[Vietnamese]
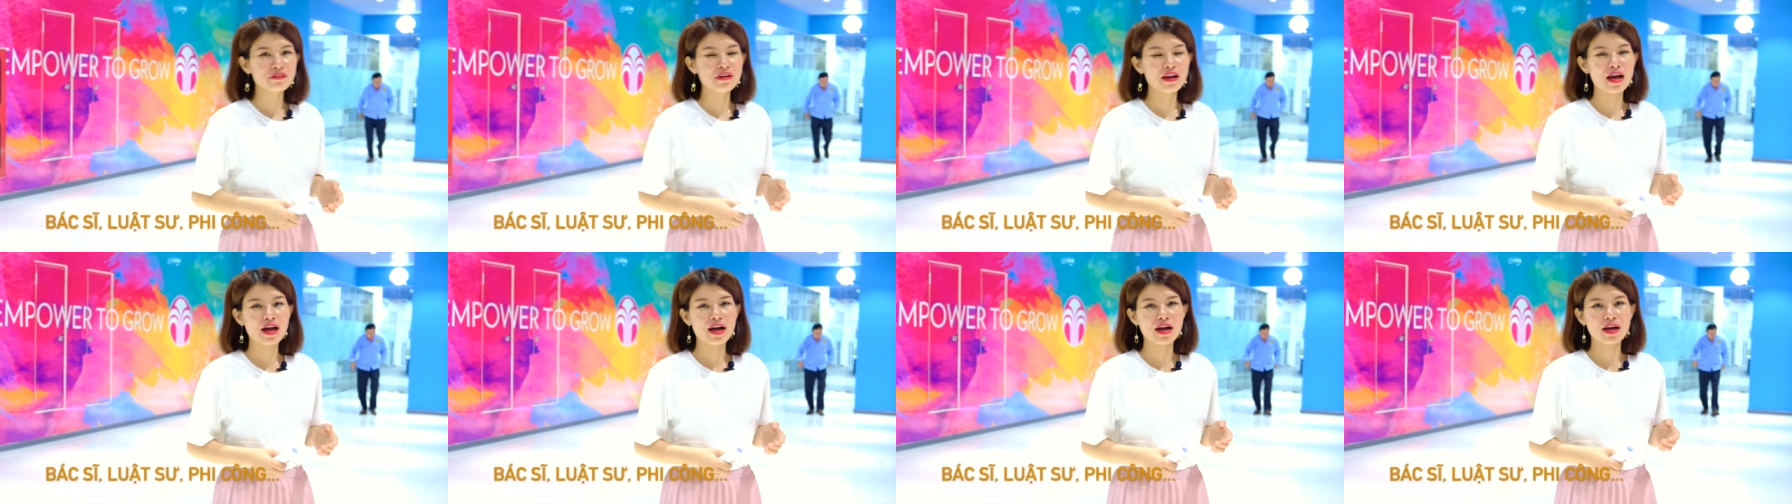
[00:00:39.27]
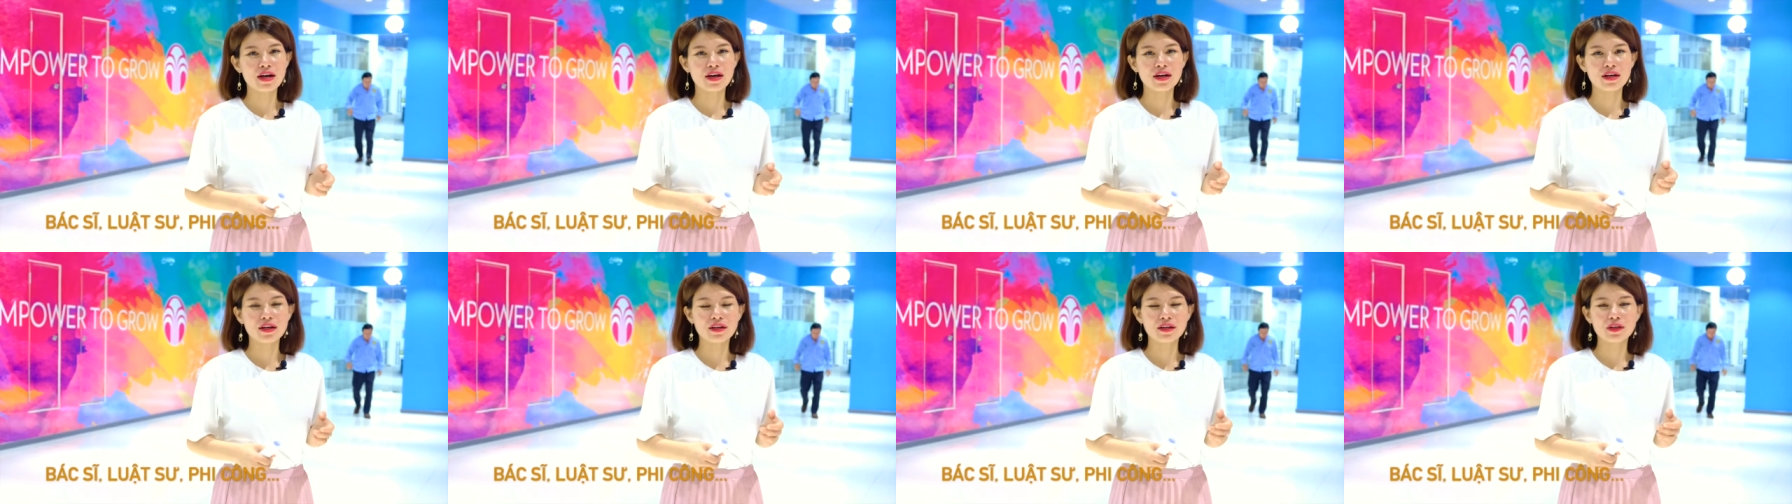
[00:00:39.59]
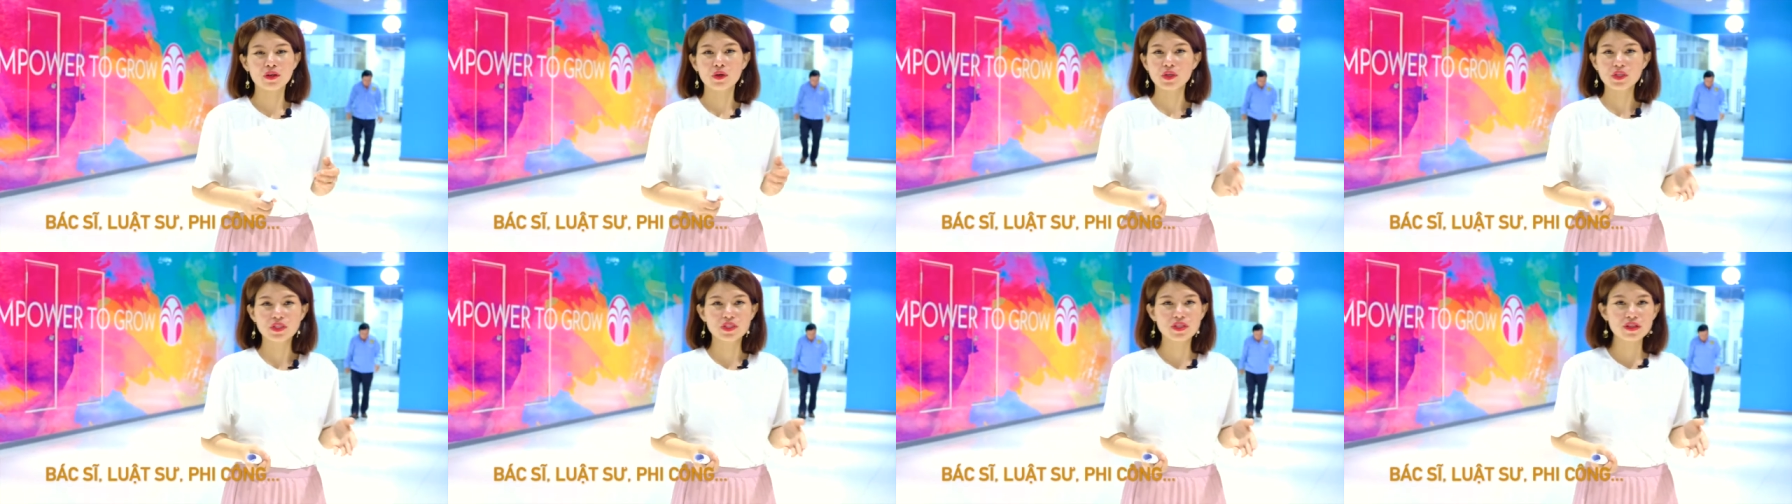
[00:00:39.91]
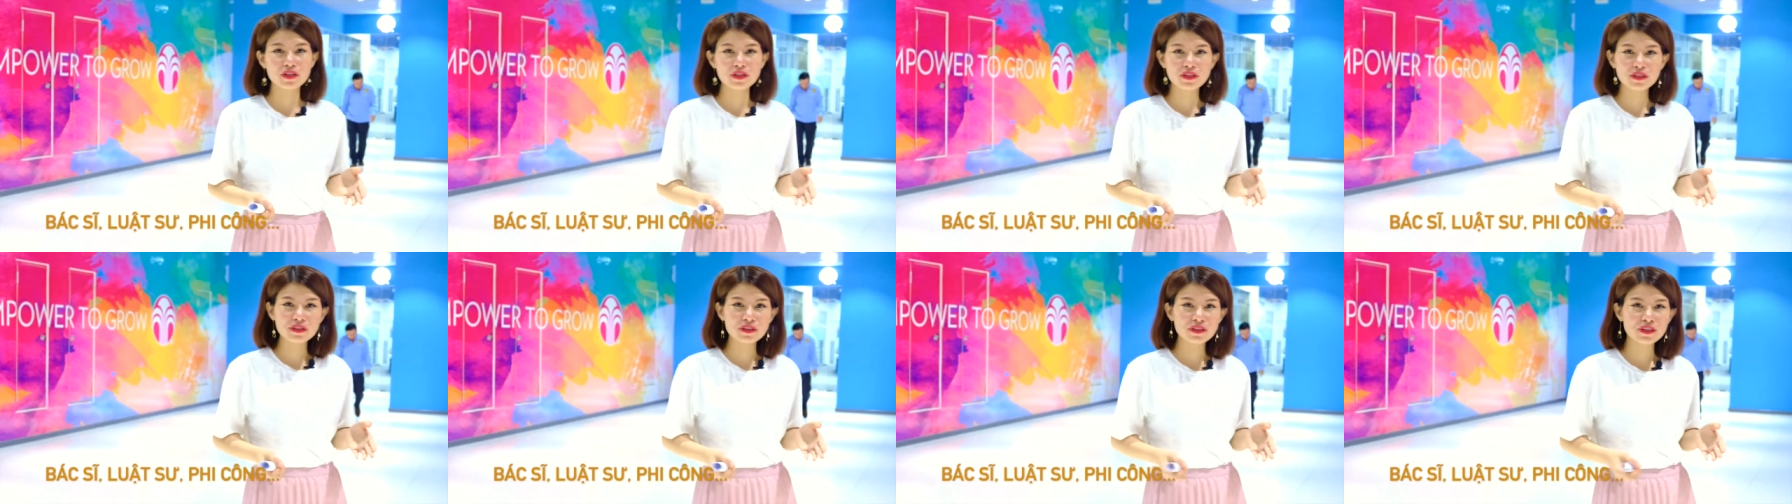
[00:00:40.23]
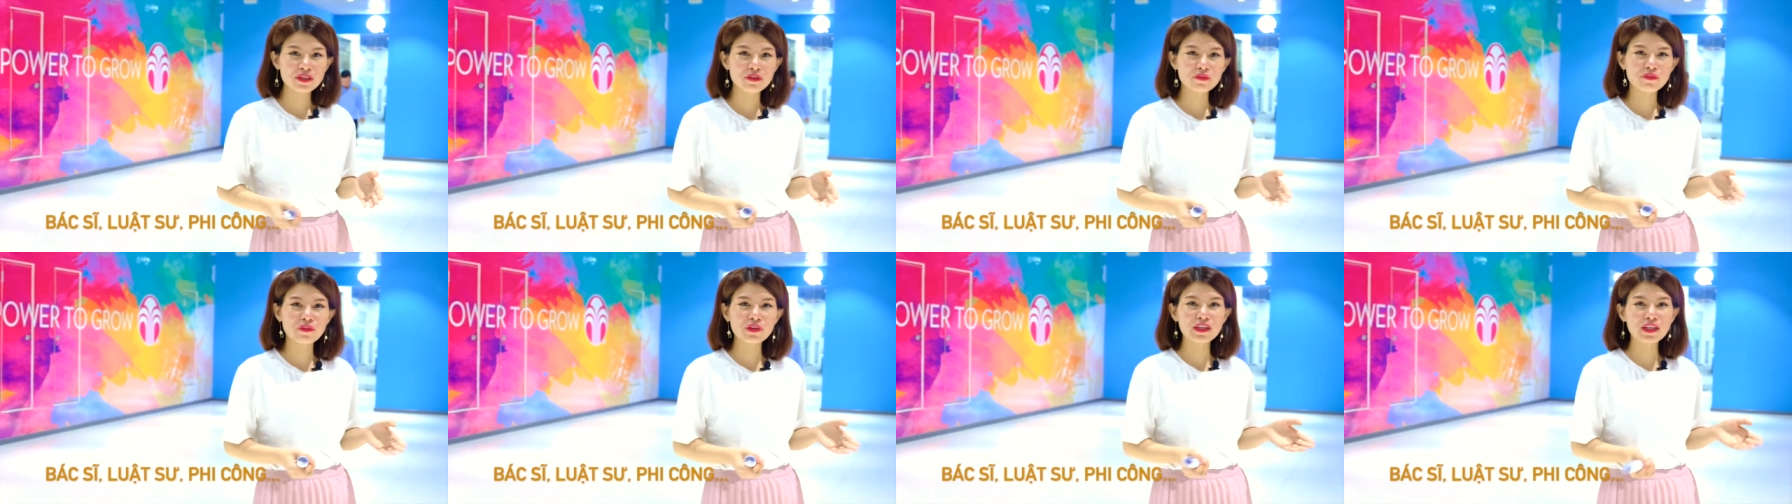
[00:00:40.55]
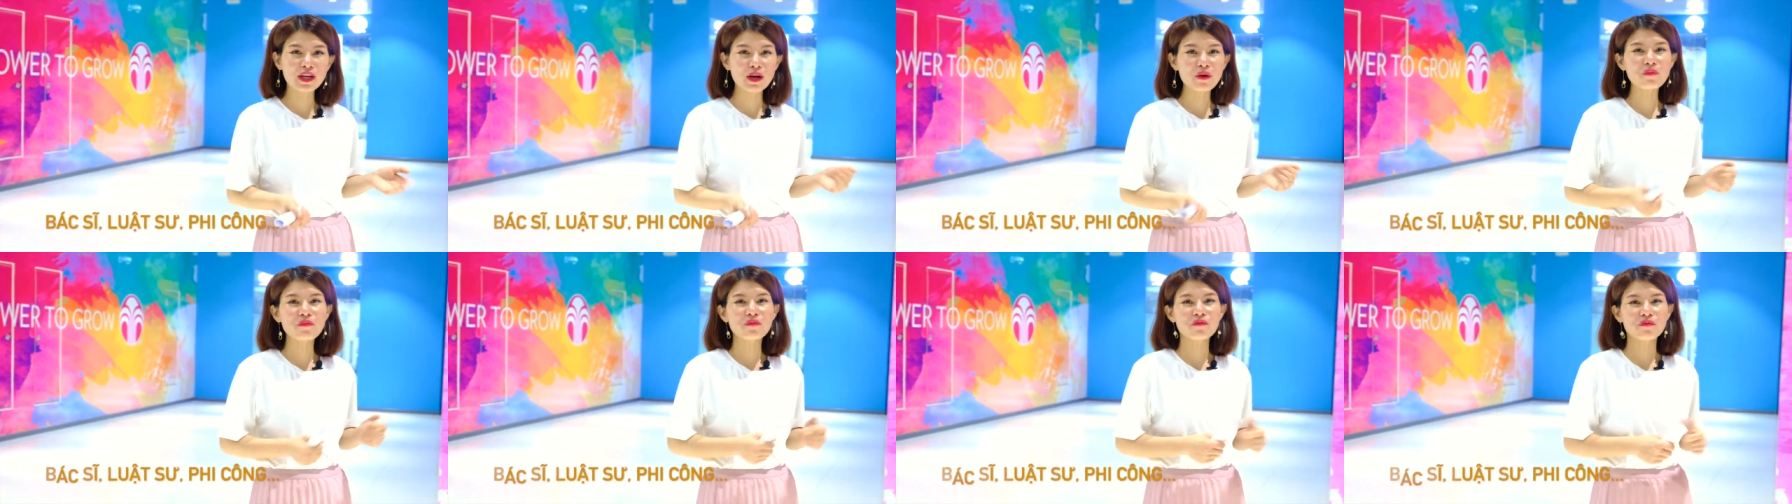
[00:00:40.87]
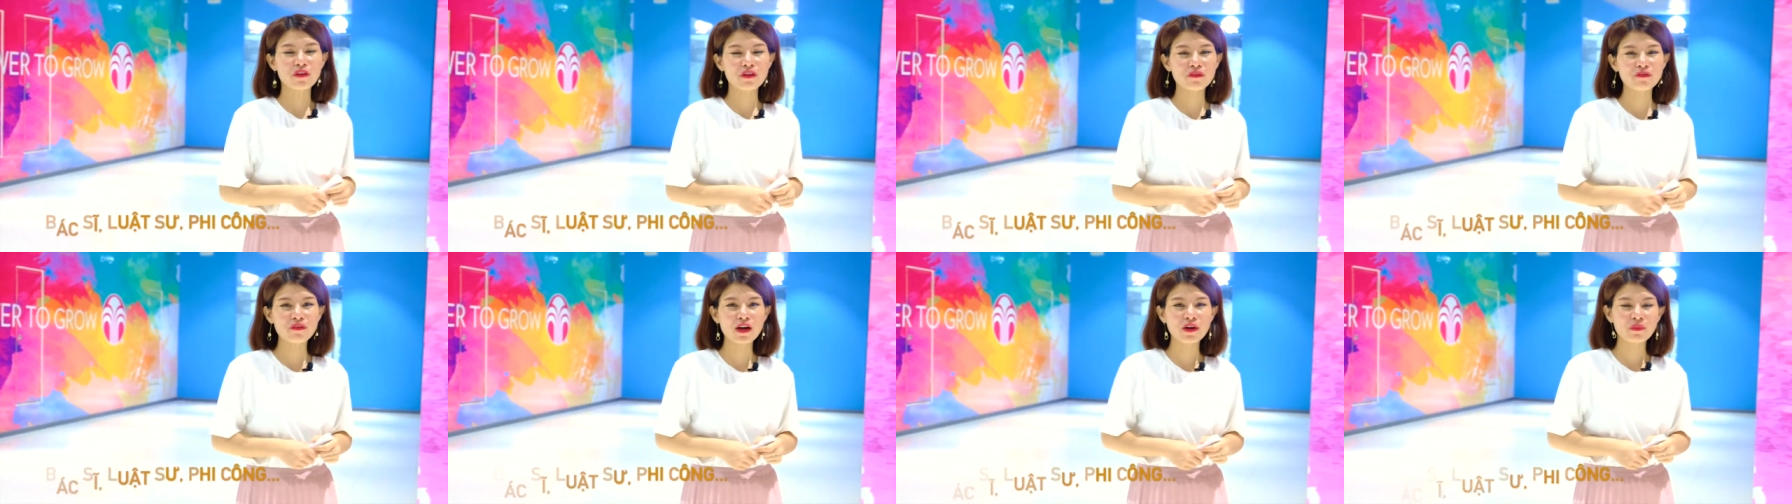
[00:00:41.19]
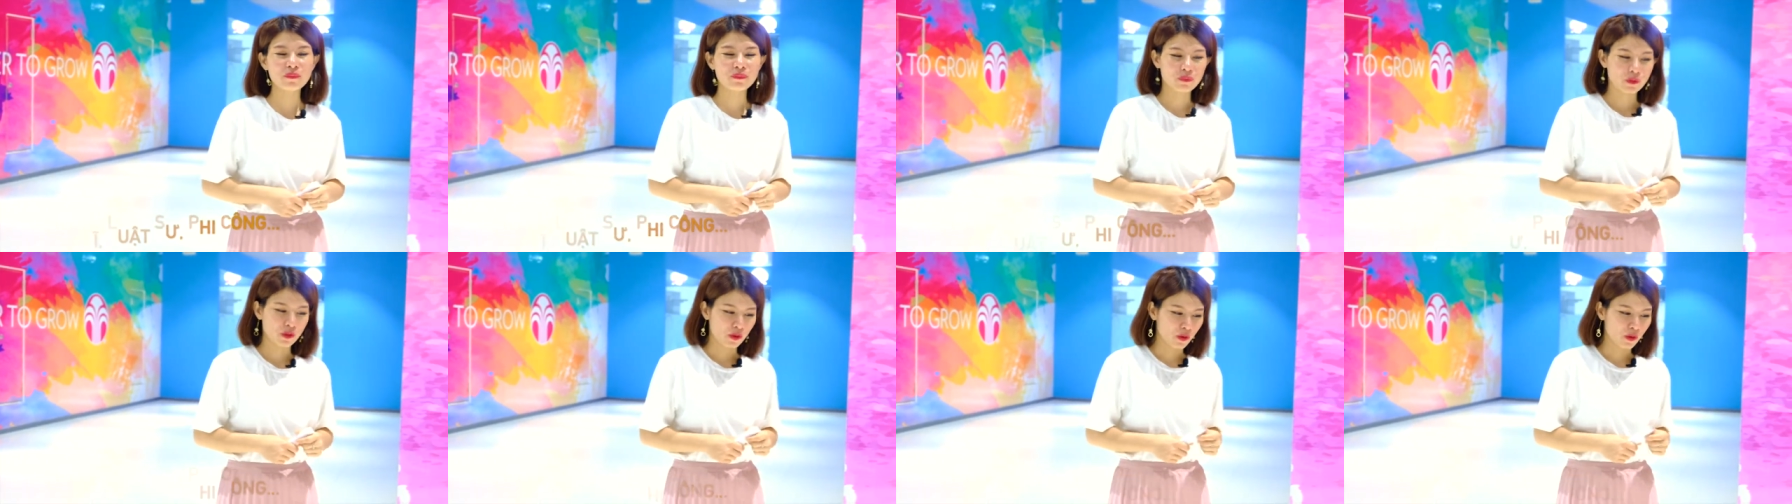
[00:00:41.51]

là luật sư, như phi công, vân vân.